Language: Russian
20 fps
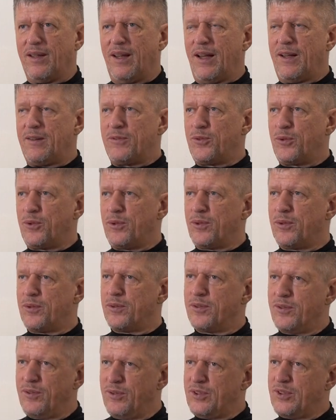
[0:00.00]
да,
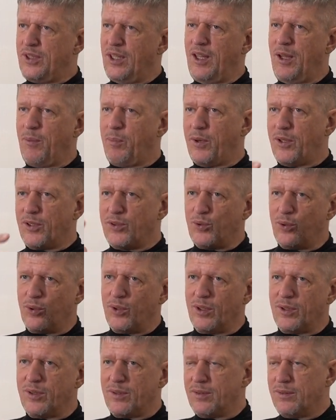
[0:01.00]
но движение
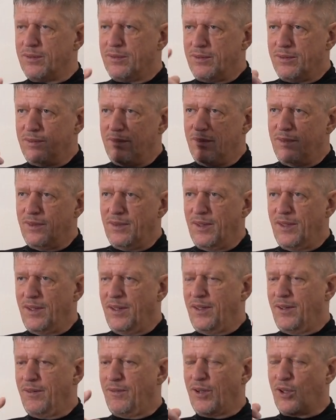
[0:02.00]
происходит
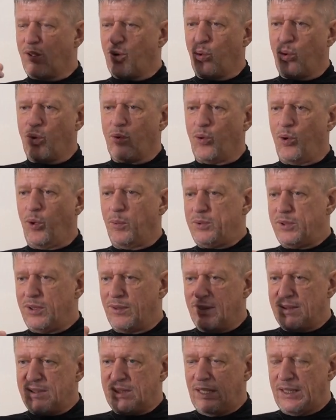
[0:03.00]
вокруг
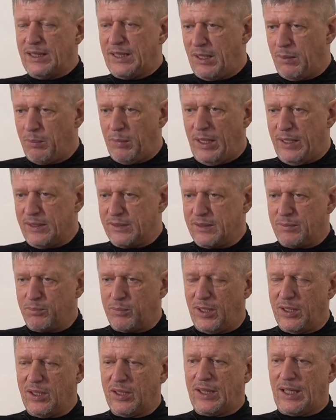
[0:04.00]
общего центра масс
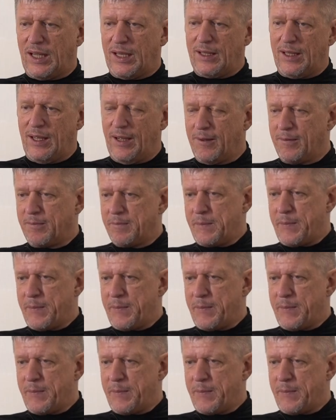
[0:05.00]
планетарная.